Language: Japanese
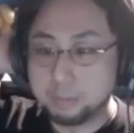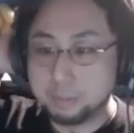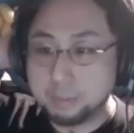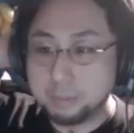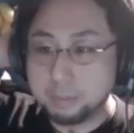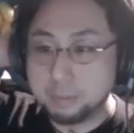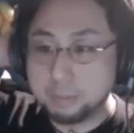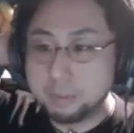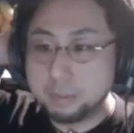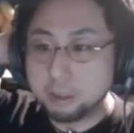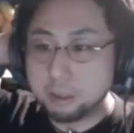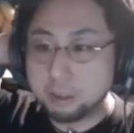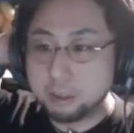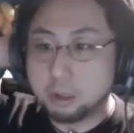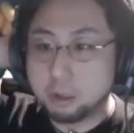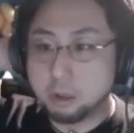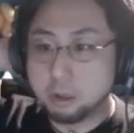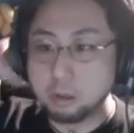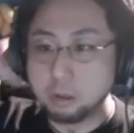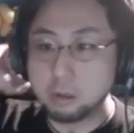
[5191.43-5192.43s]
仕事
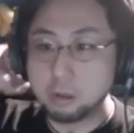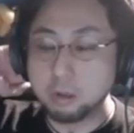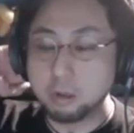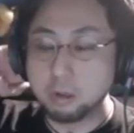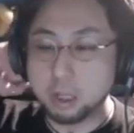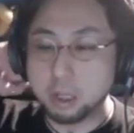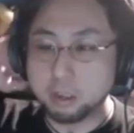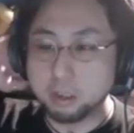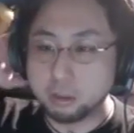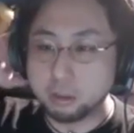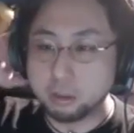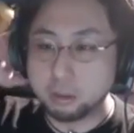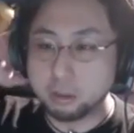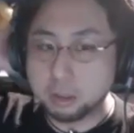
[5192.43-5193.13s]
イコール区役所。うん。